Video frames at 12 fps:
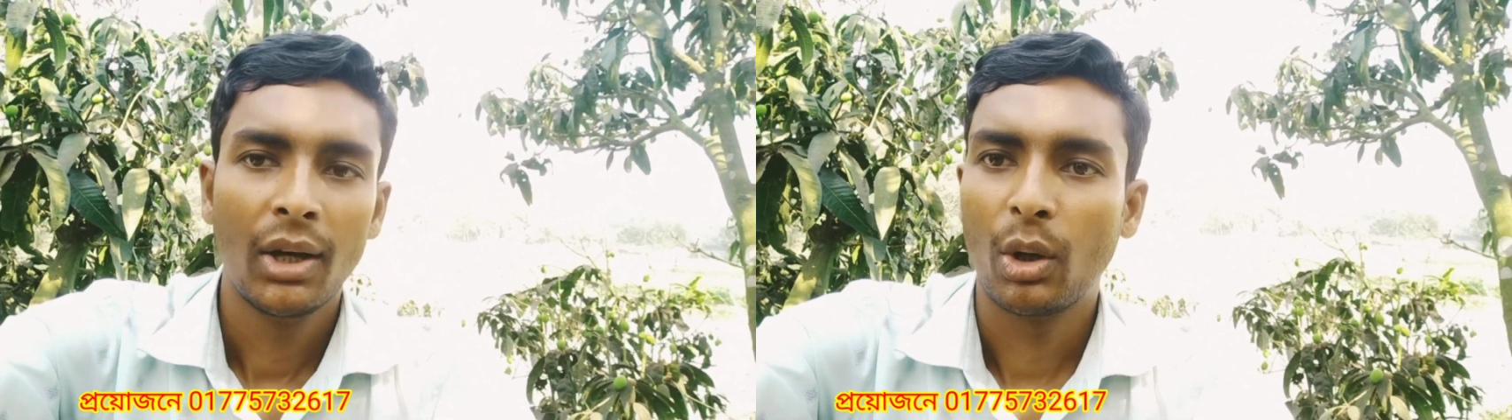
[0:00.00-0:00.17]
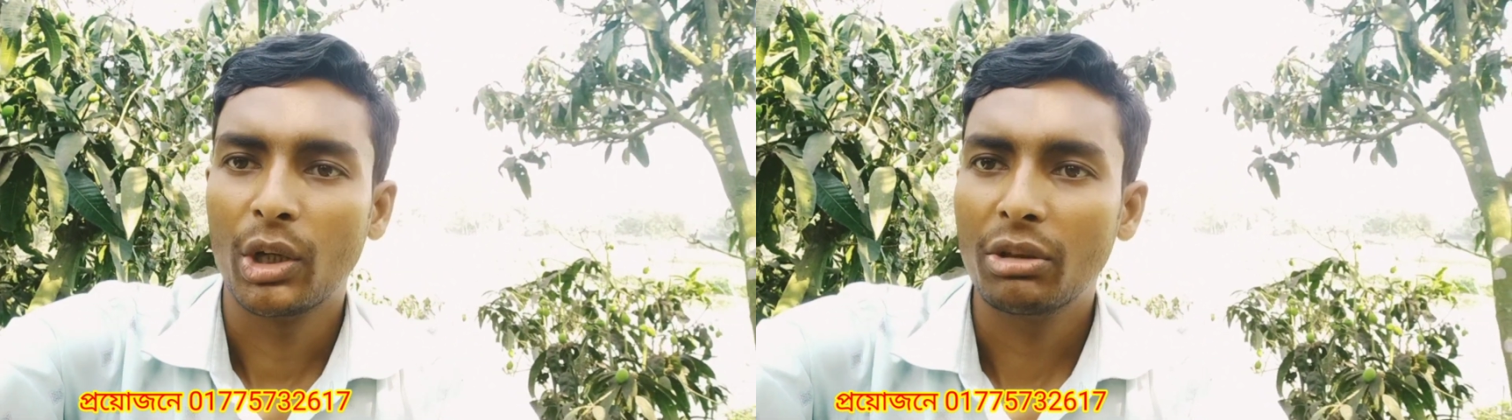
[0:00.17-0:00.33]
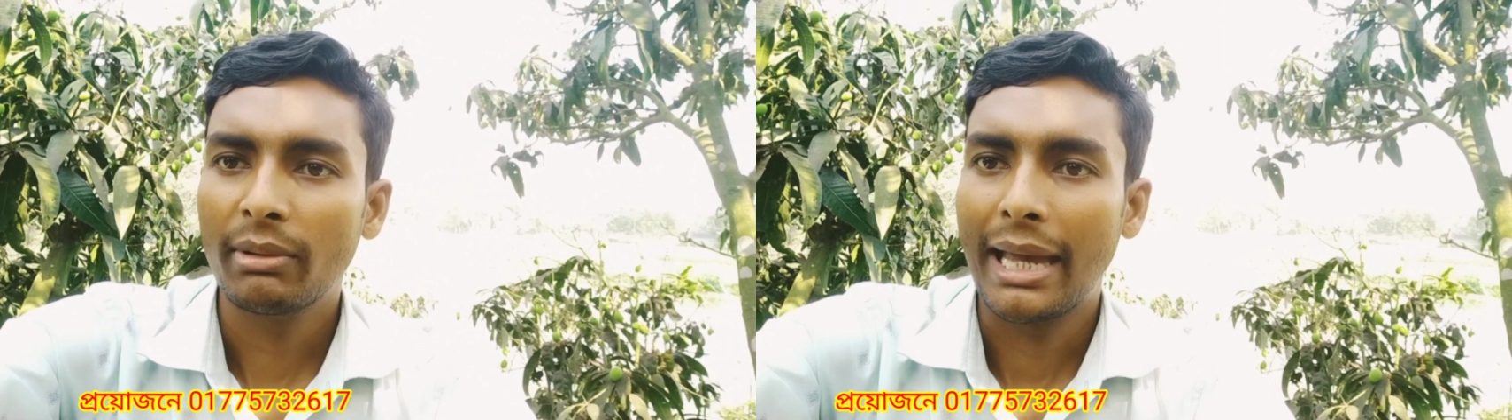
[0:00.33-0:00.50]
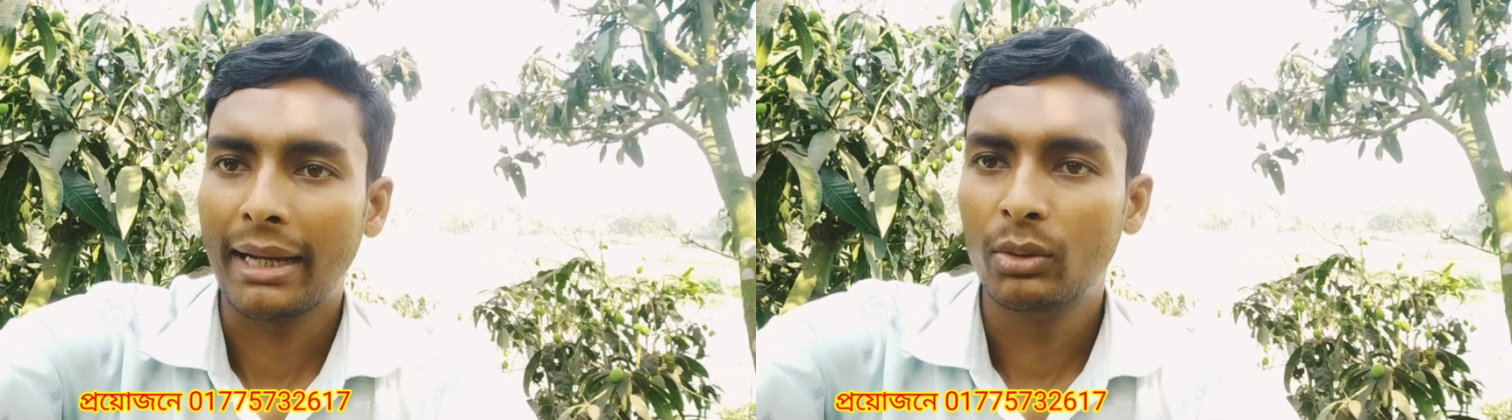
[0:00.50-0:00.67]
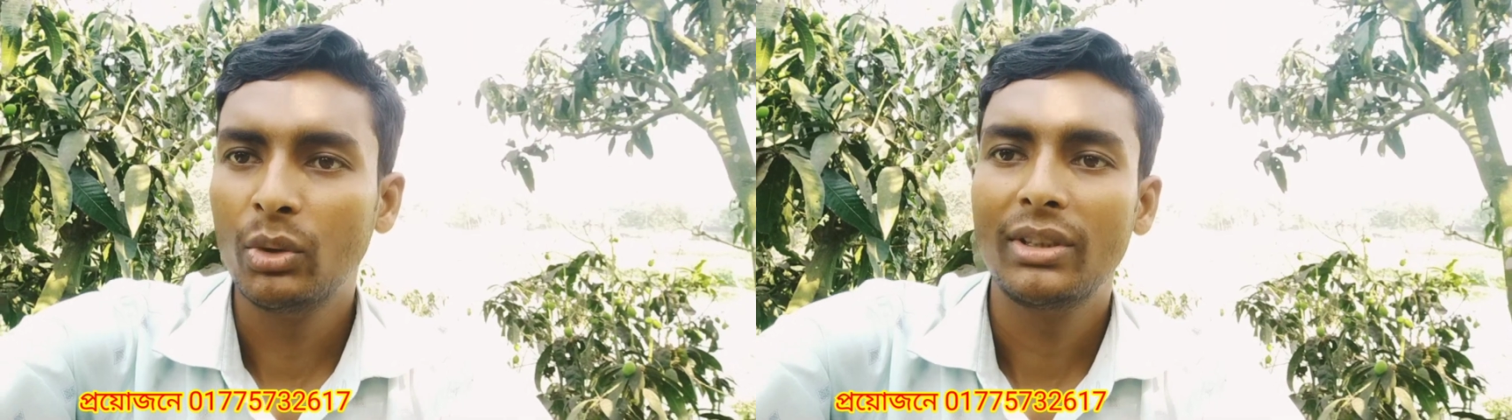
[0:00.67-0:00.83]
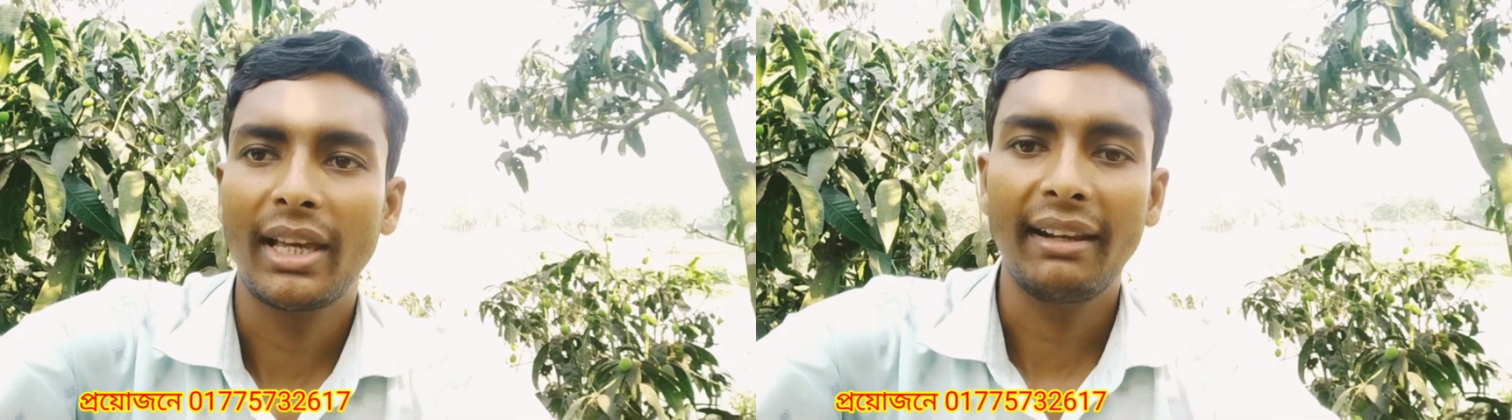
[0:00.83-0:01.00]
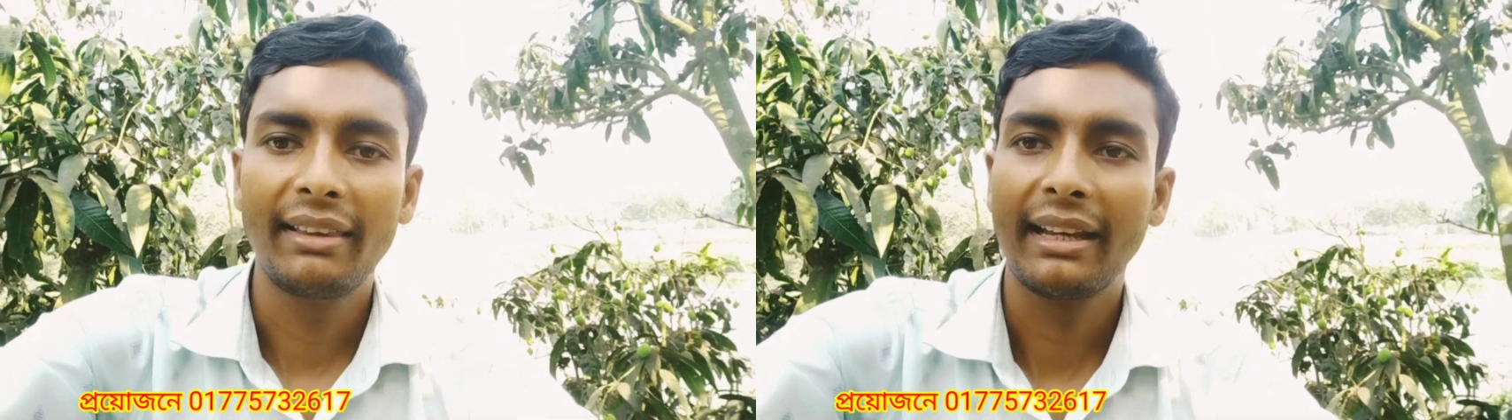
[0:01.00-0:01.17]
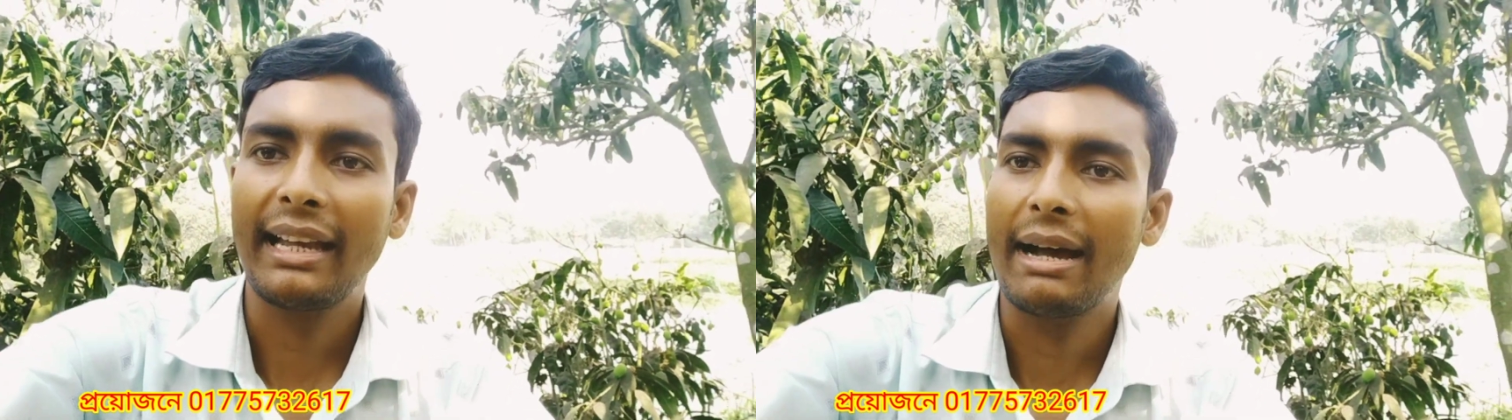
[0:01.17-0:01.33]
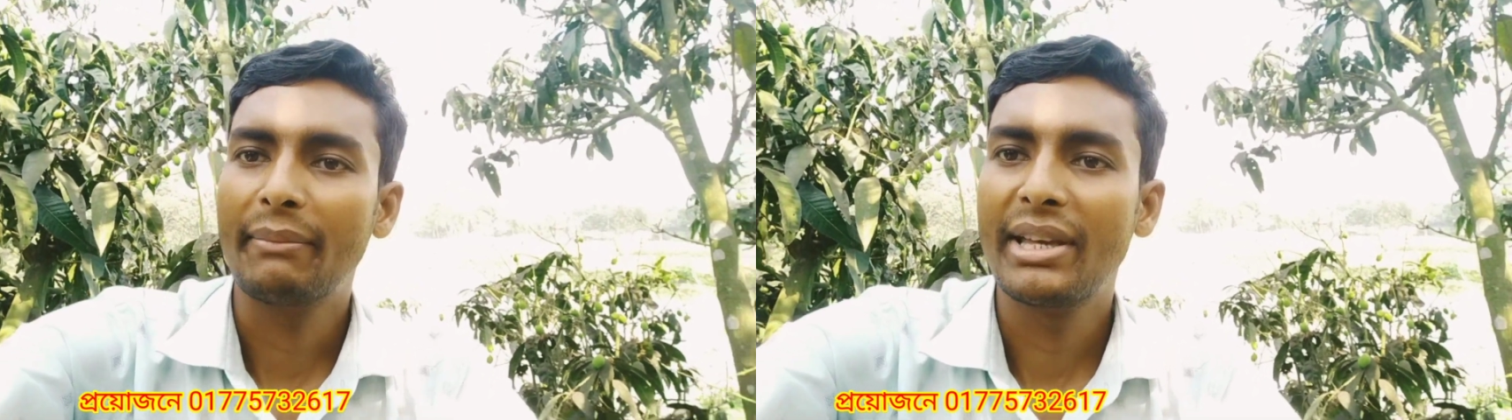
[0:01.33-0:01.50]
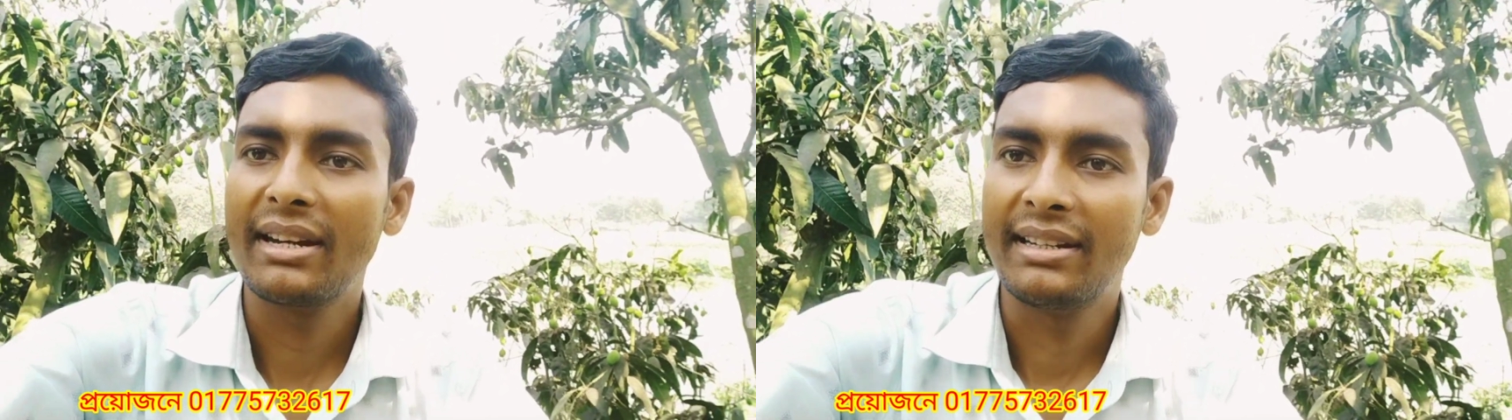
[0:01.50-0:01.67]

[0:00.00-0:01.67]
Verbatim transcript: হয়তো এক দুই তারিখ থেকে আমের